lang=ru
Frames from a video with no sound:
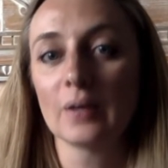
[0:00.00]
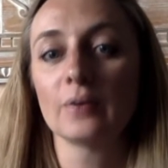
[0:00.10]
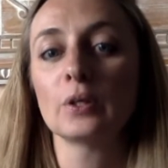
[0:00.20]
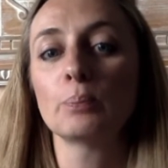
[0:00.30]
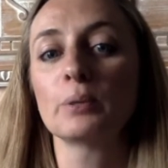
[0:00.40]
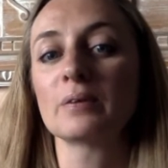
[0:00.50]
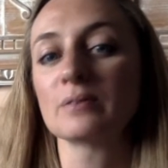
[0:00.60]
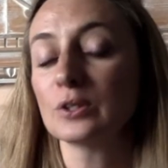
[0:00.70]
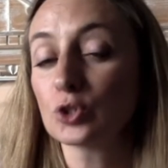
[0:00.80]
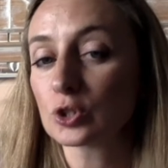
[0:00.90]

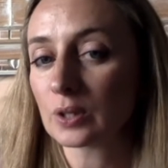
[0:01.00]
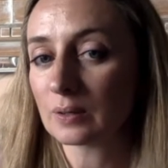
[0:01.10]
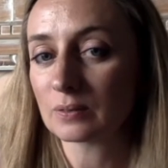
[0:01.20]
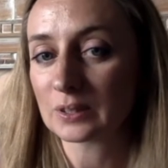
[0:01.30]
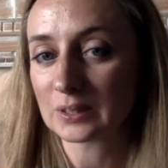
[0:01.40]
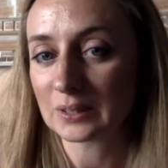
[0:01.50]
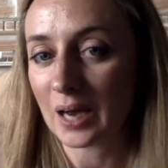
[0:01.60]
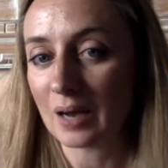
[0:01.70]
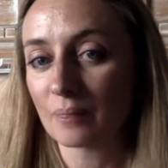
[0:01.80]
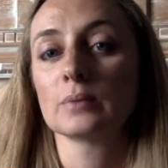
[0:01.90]
непривычная
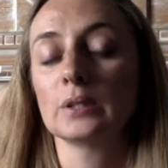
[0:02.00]
весна.